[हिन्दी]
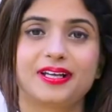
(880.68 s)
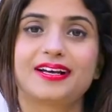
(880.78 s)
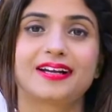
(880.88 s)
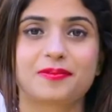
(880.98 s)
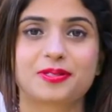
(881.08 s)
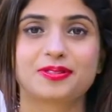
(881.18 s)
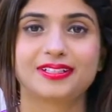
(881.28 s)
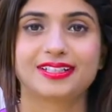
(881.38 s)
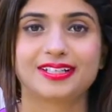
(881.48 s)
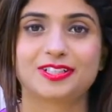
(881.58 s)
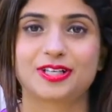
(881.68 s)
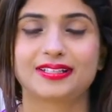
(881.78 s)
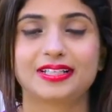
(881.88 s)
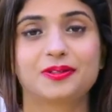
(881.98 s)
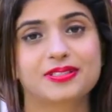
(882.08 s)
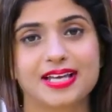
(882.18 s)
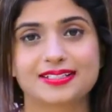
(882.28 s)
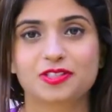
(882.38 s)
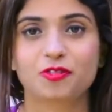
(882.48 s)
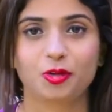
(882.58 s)
पड़ेगा अगर आप सुंदर दिखना चाहते हैं तो
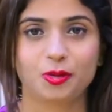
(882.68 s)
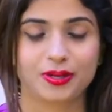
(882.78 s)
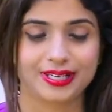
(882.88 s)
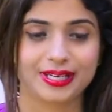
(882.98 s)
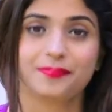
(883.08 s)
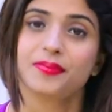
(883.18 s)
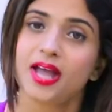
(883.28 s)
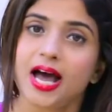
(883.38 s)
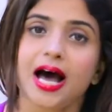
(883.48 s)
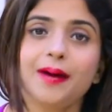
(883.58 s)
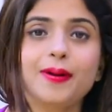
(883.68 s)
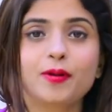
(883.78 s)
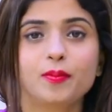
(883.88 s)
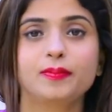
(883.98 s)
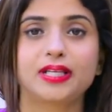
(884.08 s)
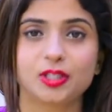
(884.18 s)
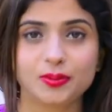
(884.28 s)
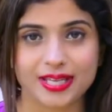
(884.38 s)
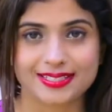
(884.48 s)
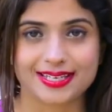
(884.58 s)
एक्सरसाइजेस फॉलो करिए अब आपको मैं बताती हूँ
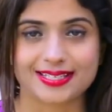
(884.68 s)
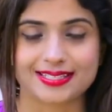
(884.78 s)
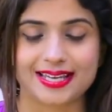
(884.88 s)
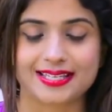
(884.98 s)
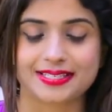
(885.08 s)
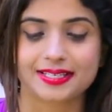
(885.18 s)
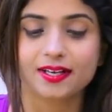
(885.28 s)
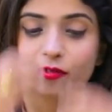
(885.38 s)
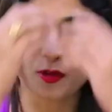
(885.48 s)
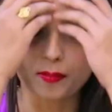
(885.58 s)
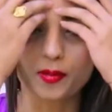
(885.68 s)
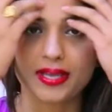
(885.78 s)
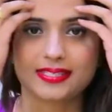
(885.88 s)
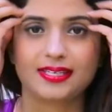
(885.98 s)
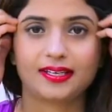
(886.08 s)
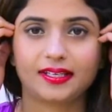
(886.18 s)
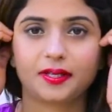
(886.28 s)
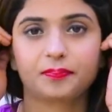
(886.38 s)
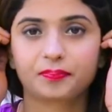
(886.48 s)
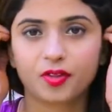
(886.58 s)
नेक्स्ट एक्सरसाइज वो आपको कैसे करनी
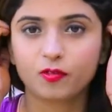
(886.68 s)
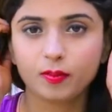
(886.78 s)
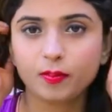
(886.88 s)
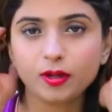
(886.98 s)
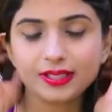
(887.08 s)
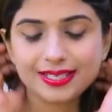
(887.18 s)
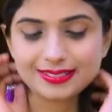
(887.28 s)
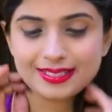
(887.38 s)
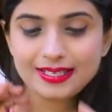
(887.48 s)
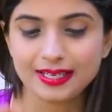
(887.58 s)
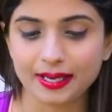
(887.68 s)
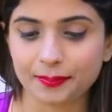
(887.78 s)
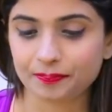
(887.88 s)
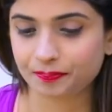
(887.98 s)
है वो भी बहुत ईजी ही है